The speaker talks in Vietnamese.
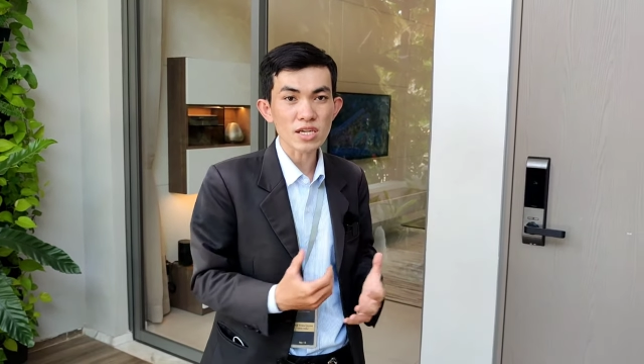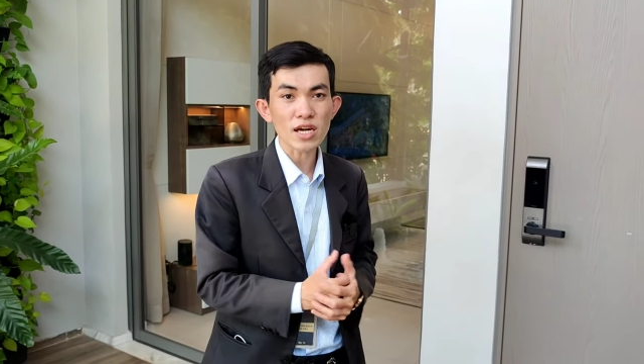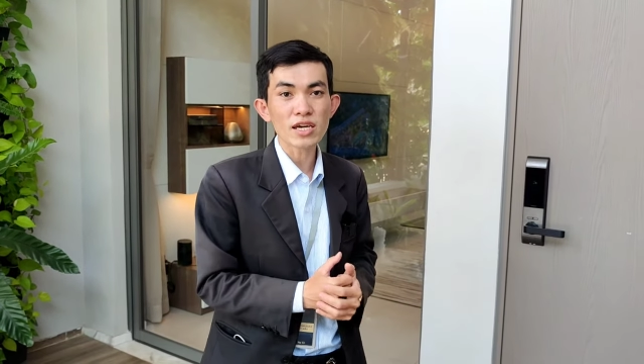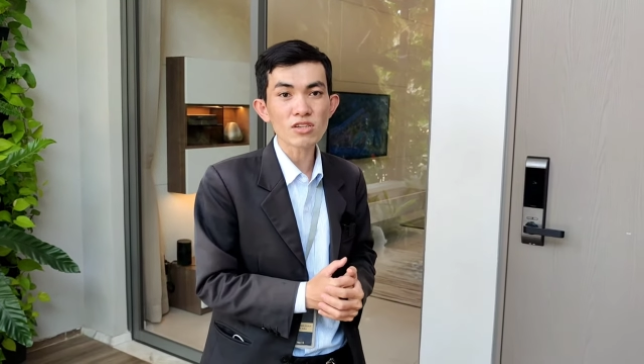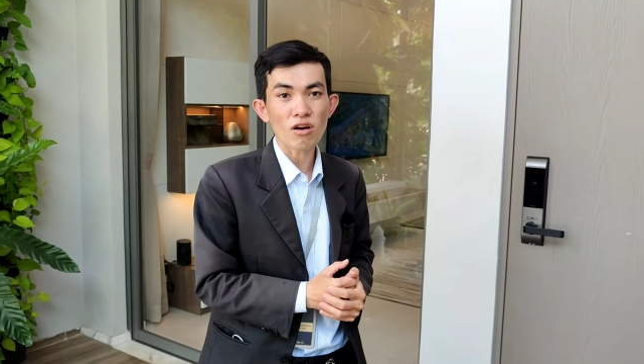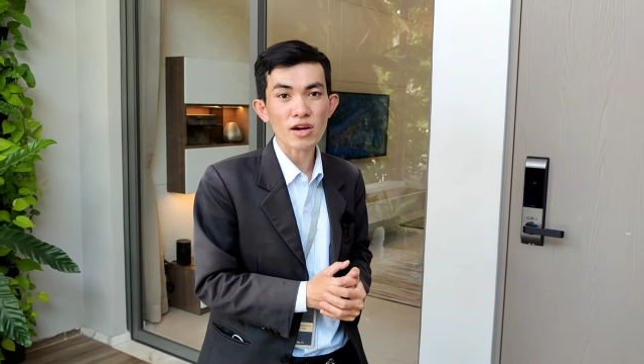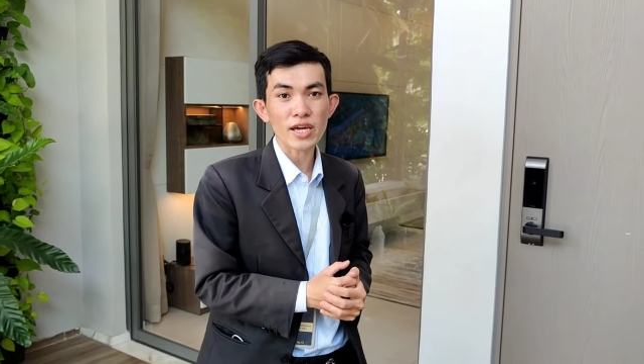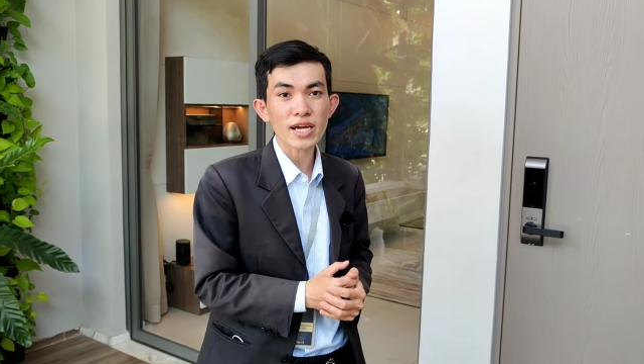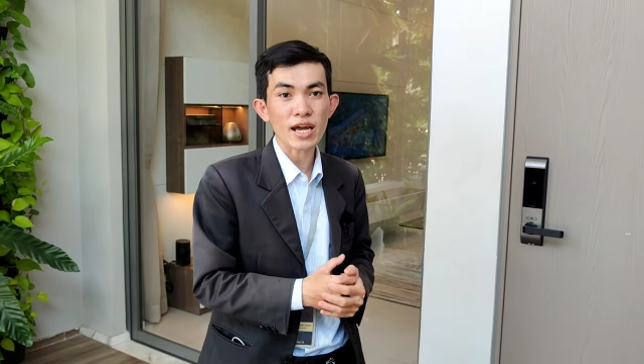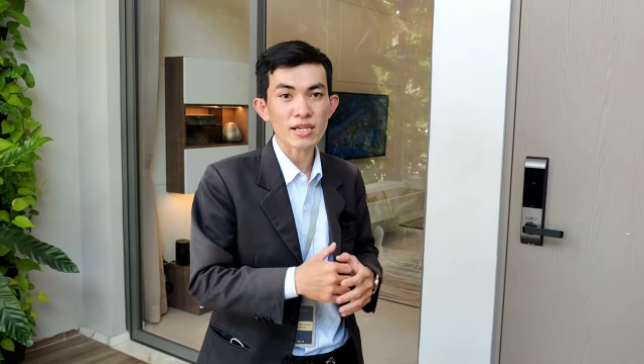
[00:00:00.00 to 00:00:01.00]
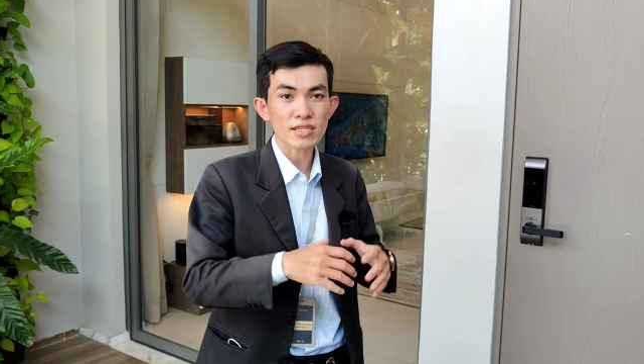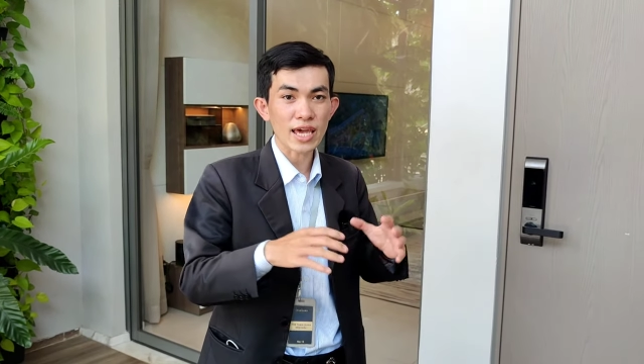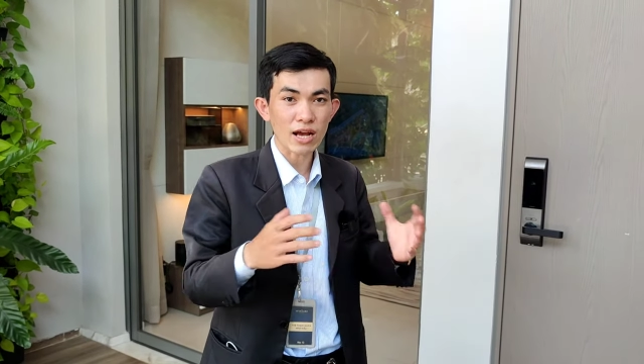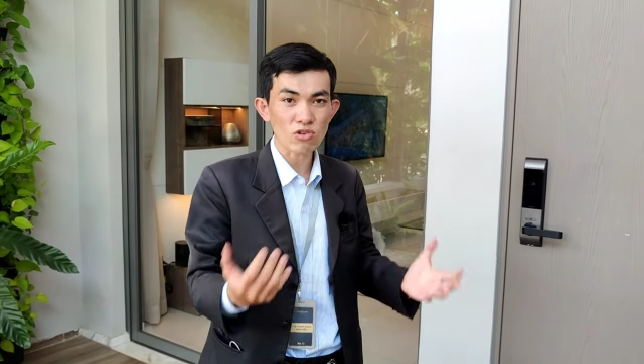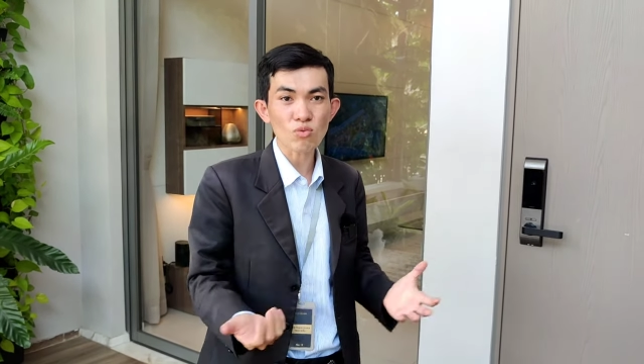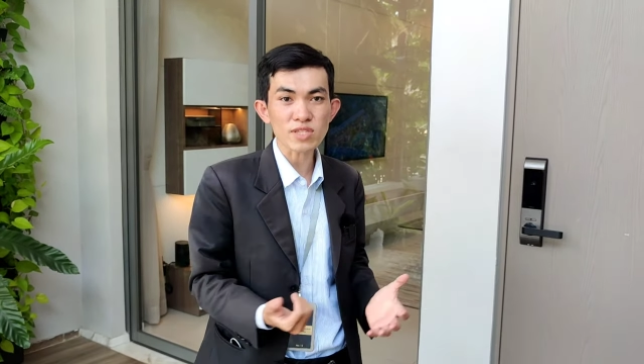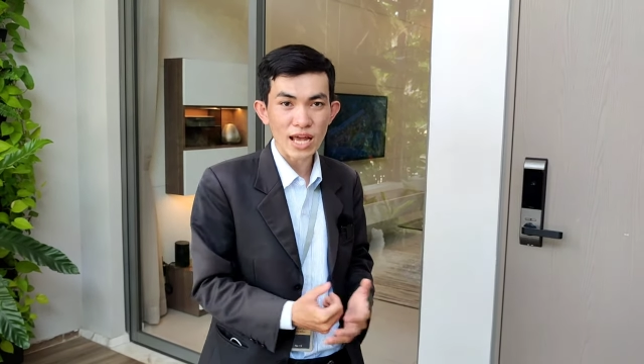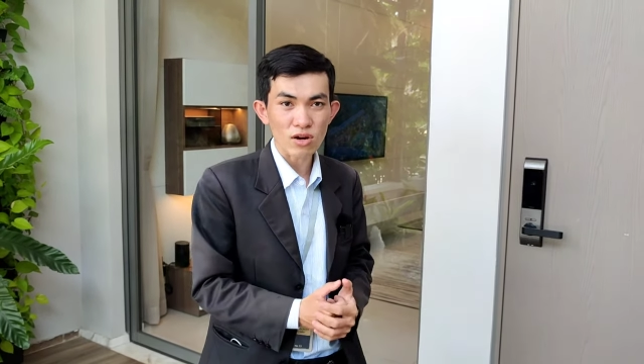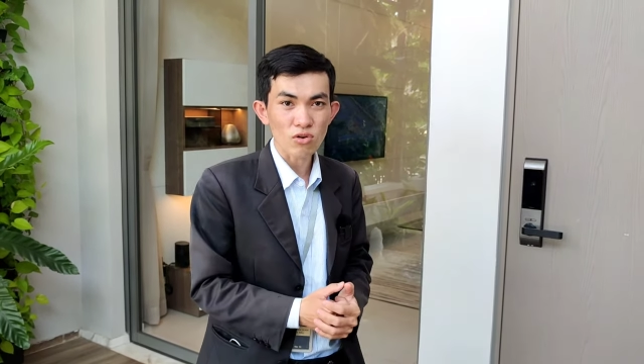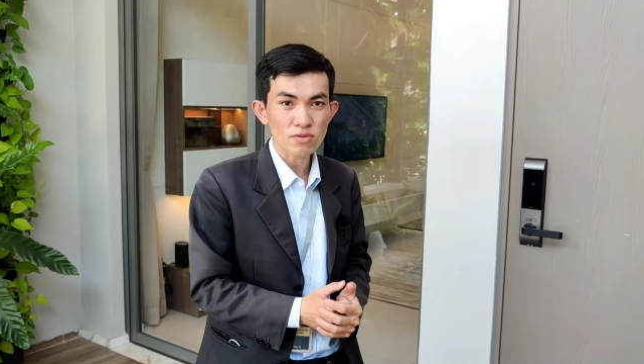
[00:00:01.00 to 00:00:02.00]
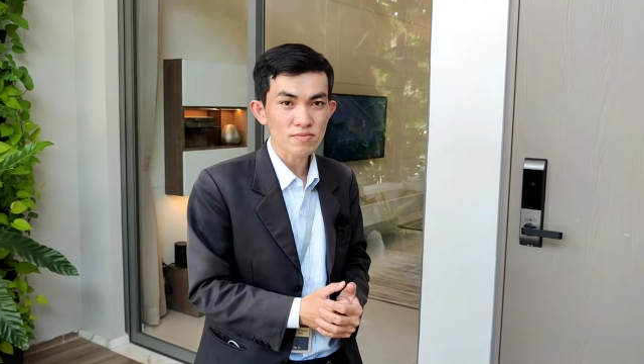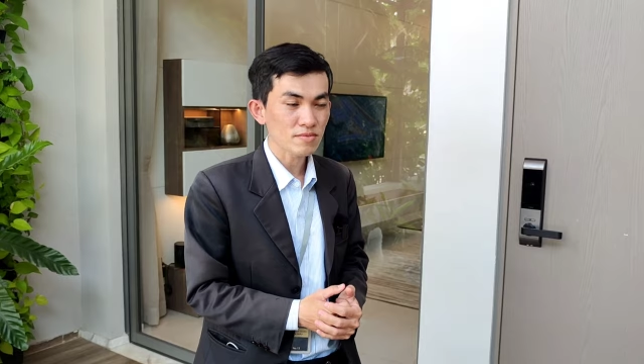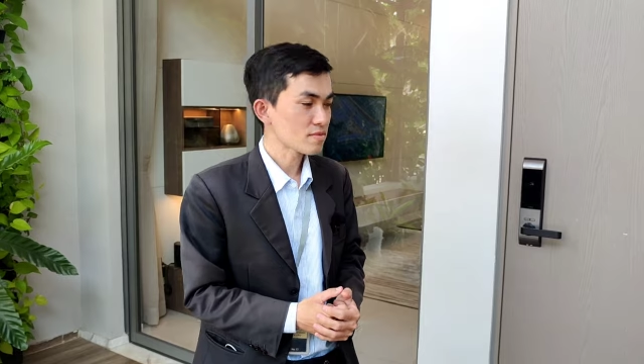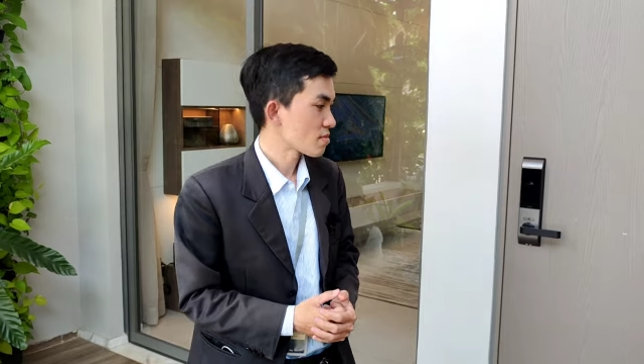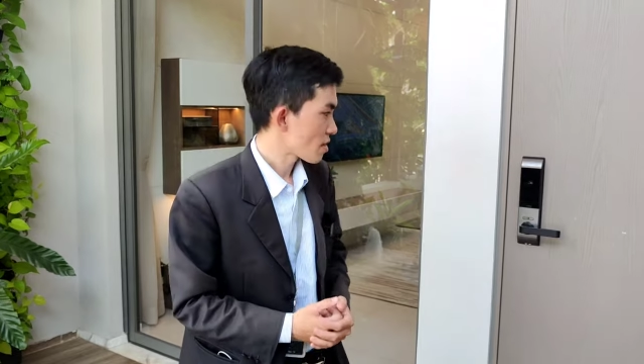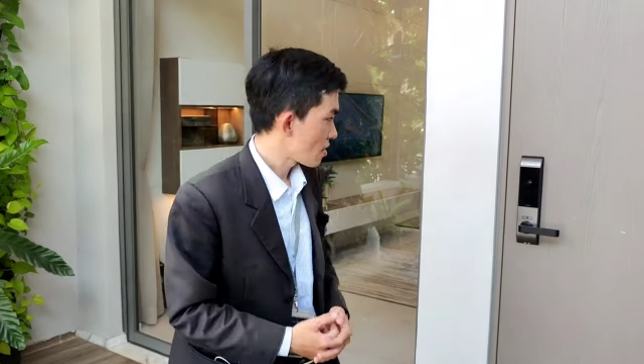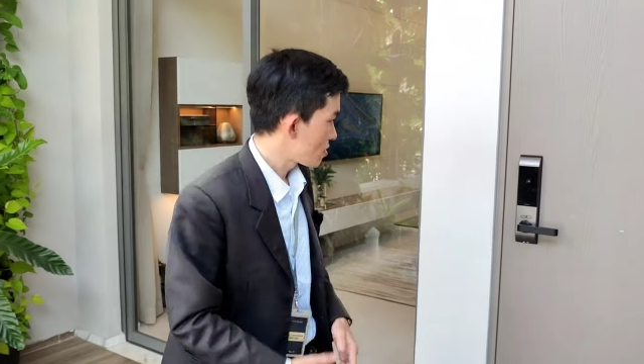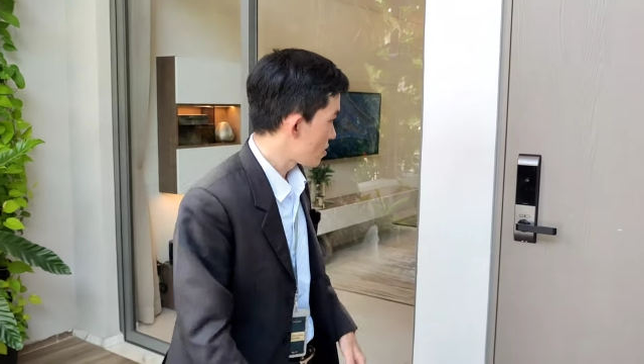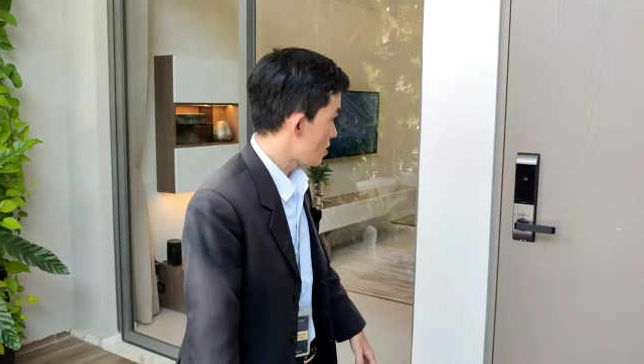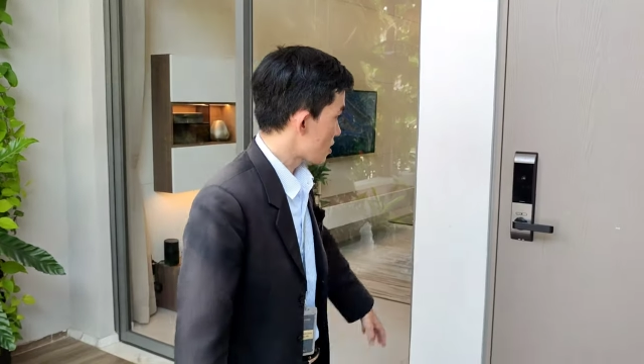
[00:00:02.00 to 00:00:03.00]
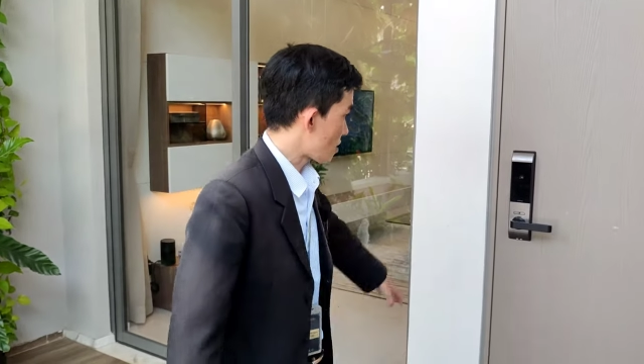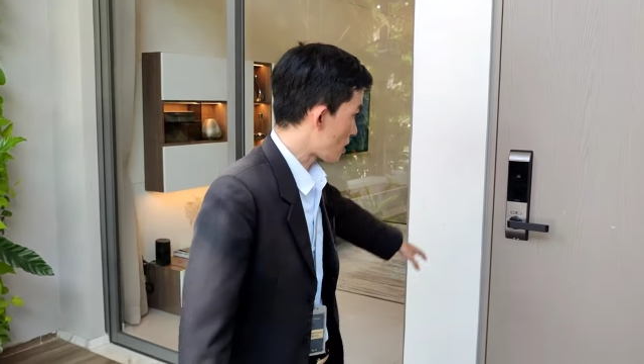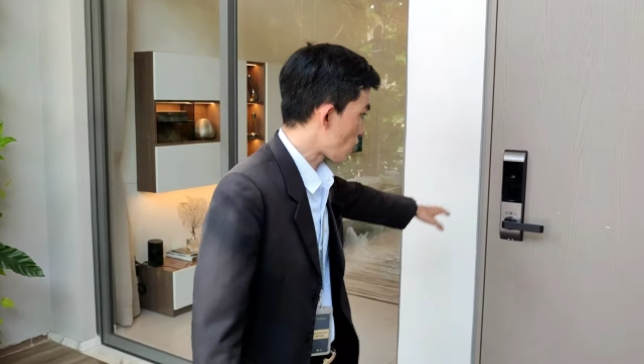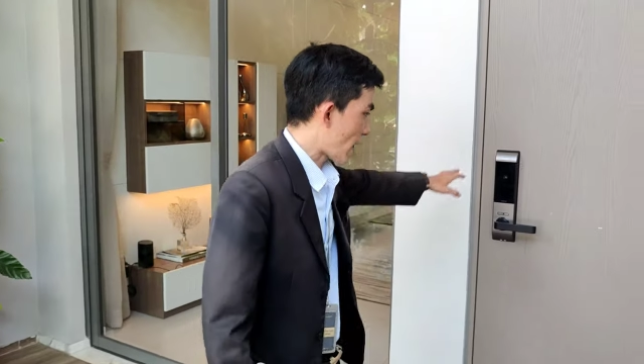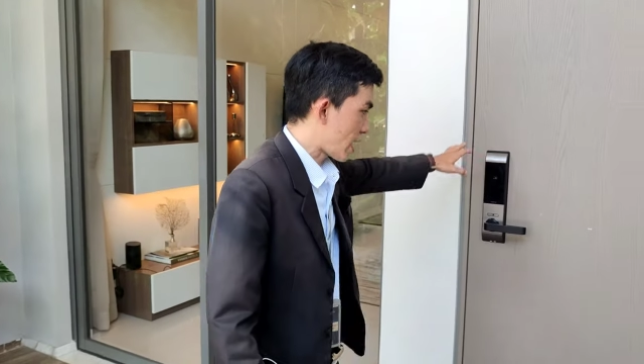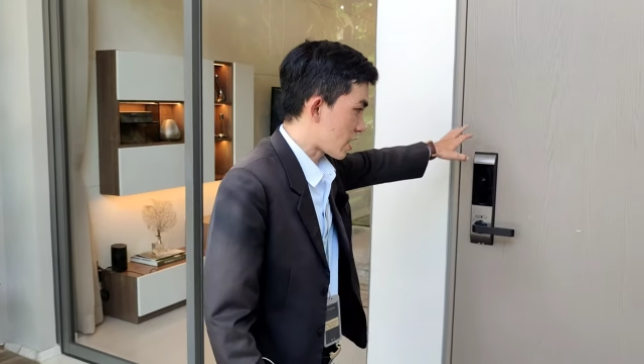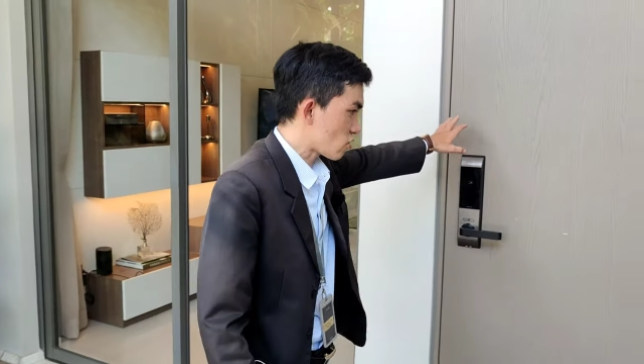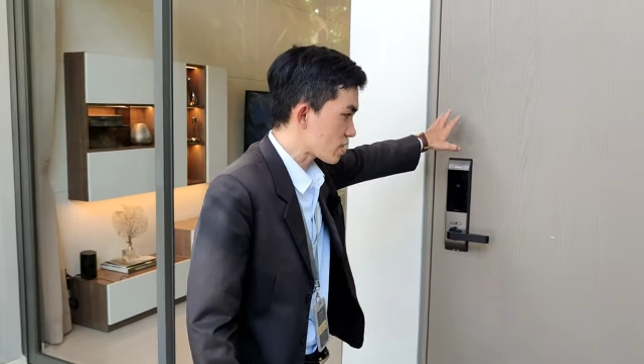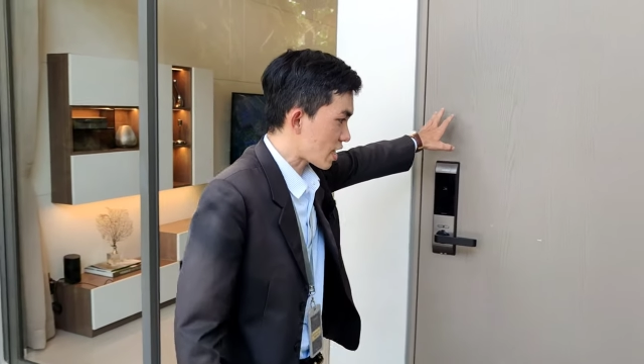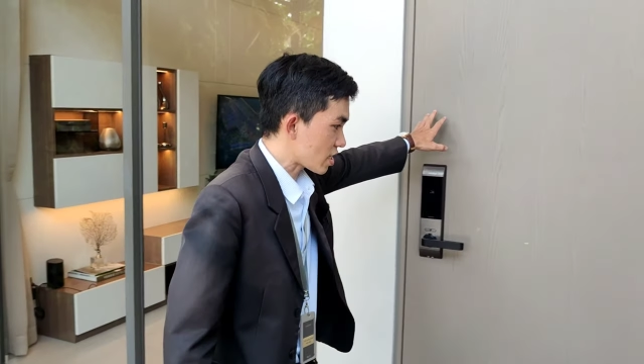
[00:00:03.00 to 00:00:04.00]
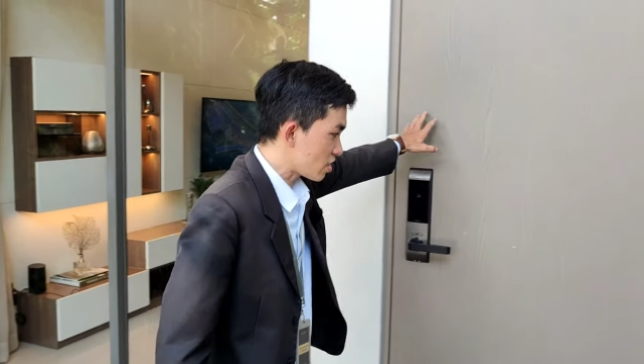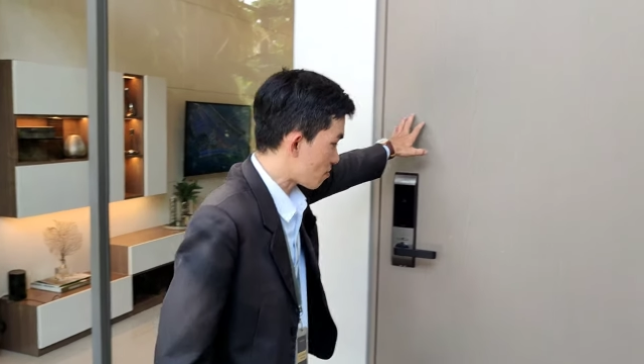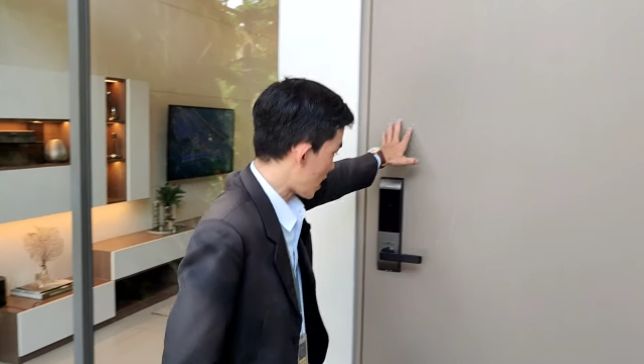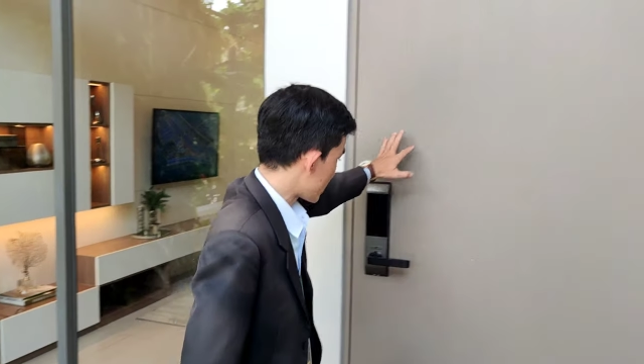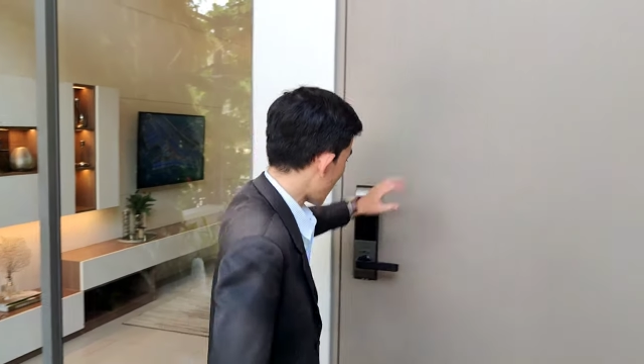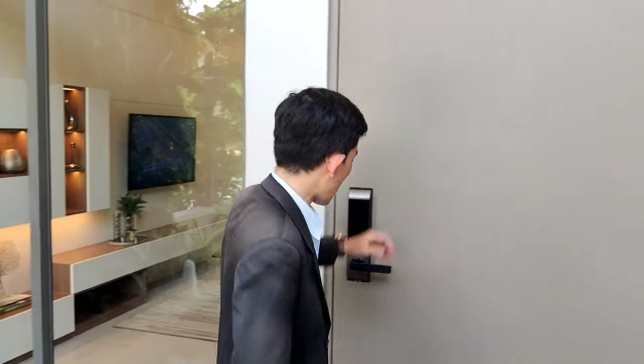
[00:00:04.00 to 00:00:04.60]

thiết kế cho cái căn nhà của chúng ta luôn thì bên ngoài là chúng ta sẽ được bàn